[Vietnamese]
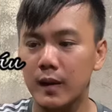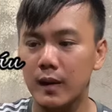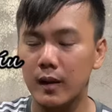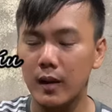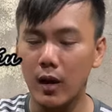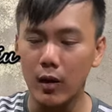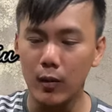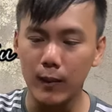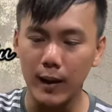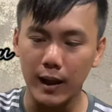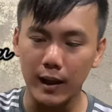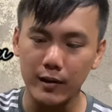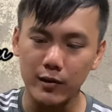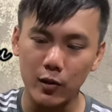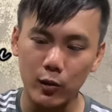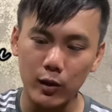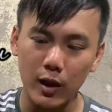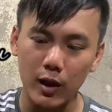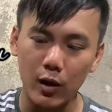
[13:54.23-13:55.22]
Đó cũng là cái
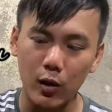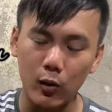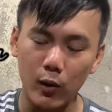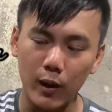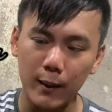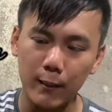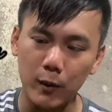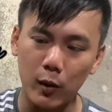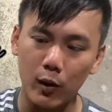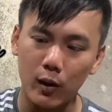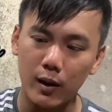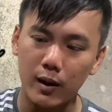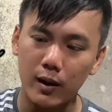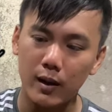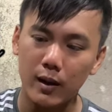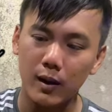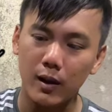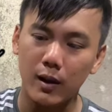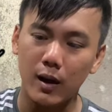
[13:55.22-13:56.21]
số Zalo của em luôn.
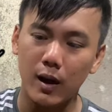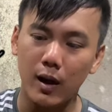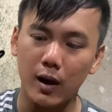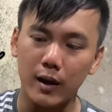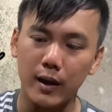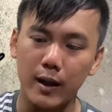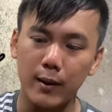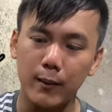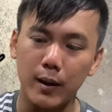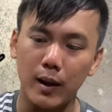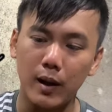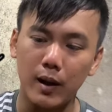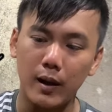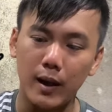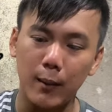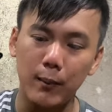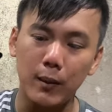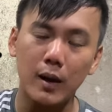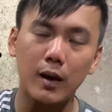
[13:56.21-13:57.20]
Rồi em uh,
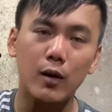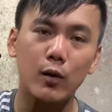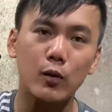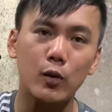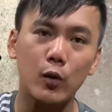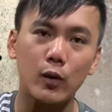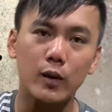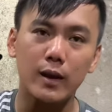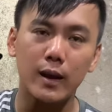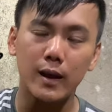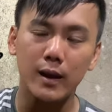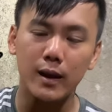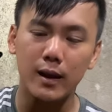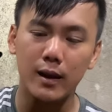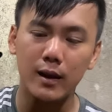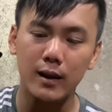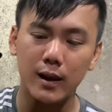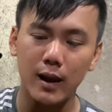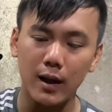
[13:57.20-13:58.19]
cảm ơn cô chú anh chị
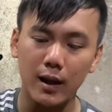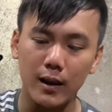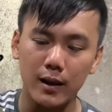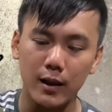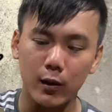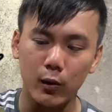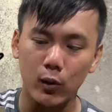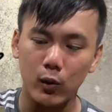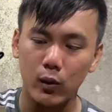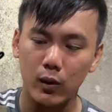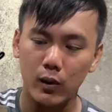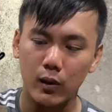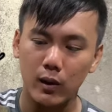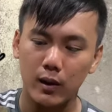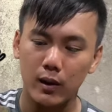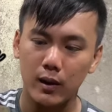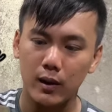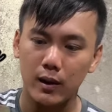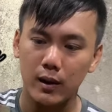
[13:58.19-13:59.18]
rất là nhiều.
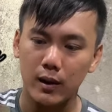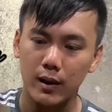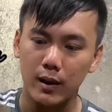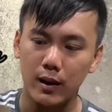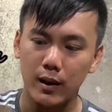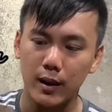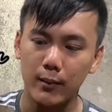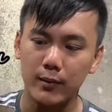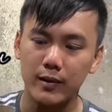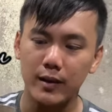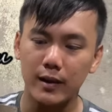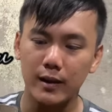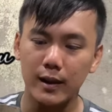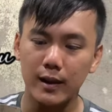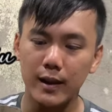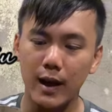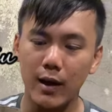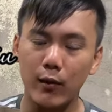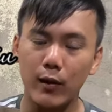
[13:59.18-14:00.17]
Em xin
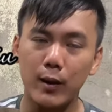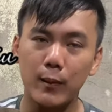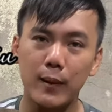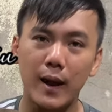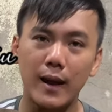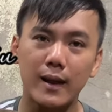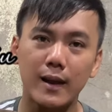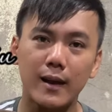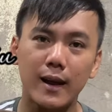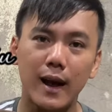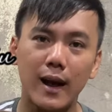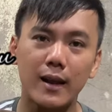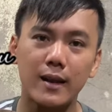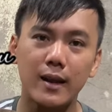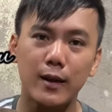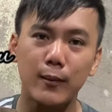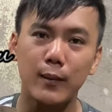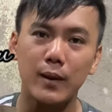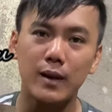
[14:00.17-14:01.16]
kính chào và hẹn gặp lại tất cả anh
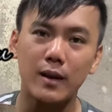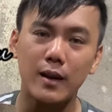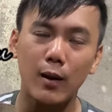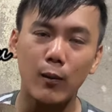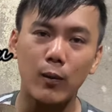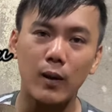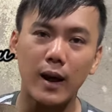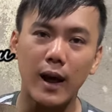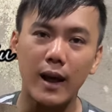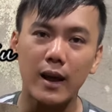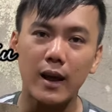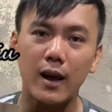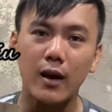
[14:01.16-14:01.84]
chị mình trong cái